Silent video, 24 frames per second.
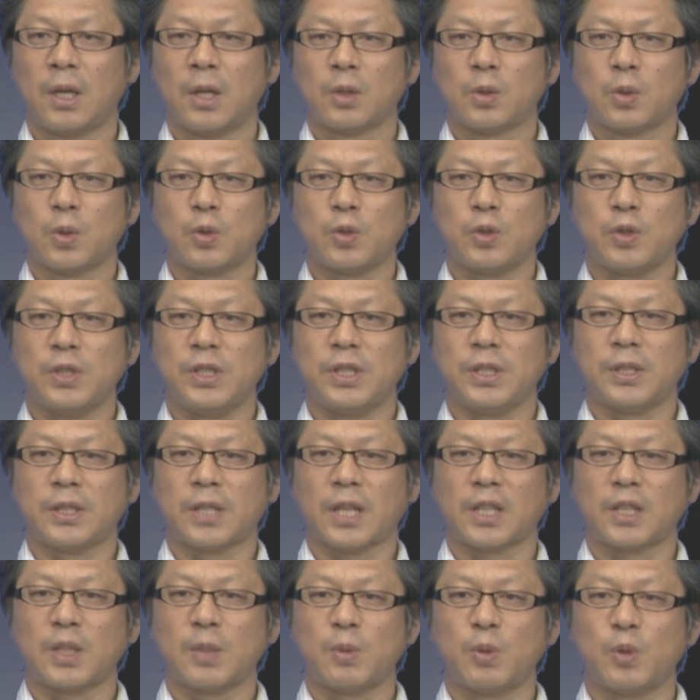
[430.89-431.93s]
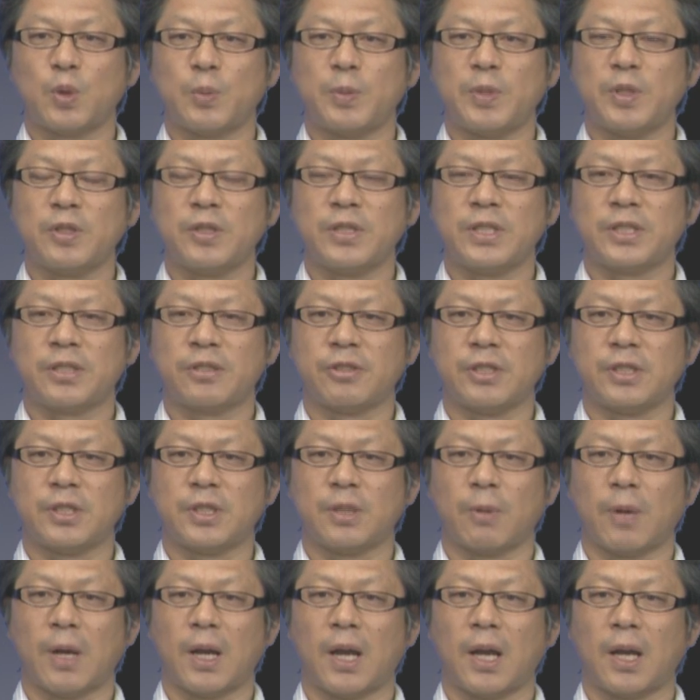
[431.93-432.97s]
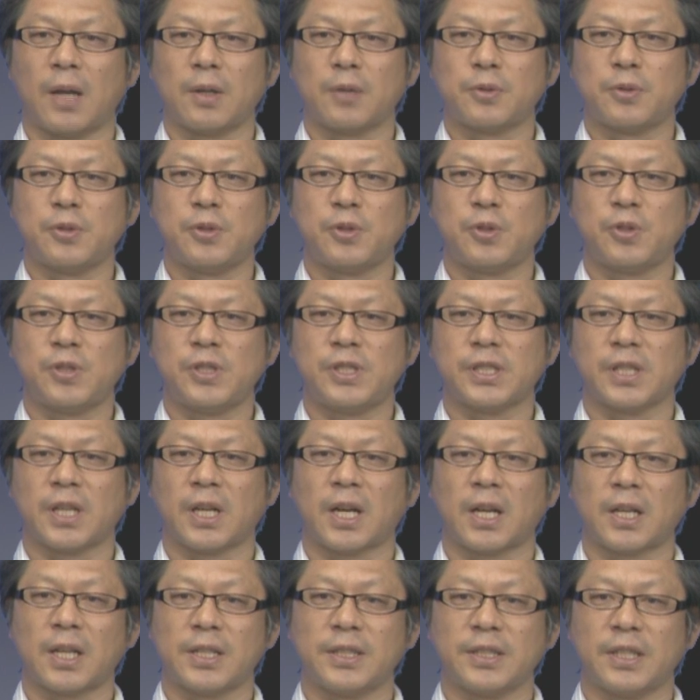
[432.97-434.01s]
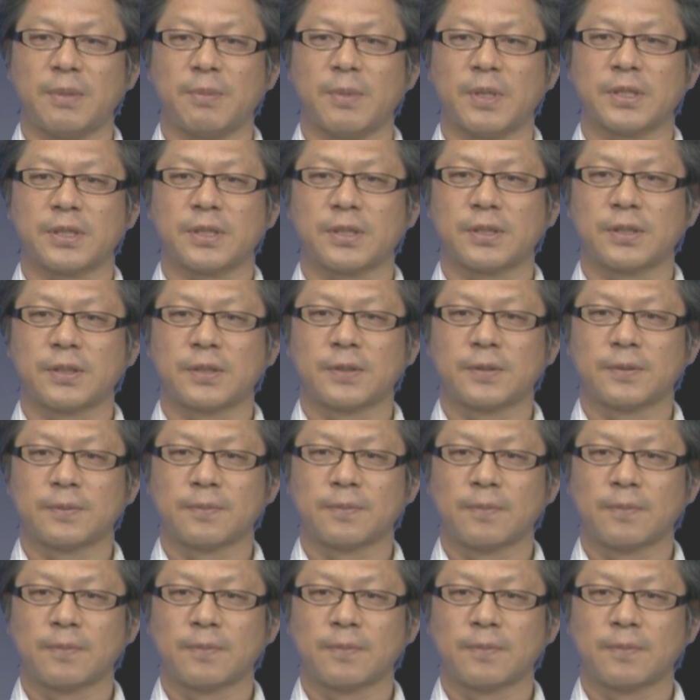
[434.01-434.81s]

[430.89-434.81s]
特に建物ビルについては風水師が絡んでいます、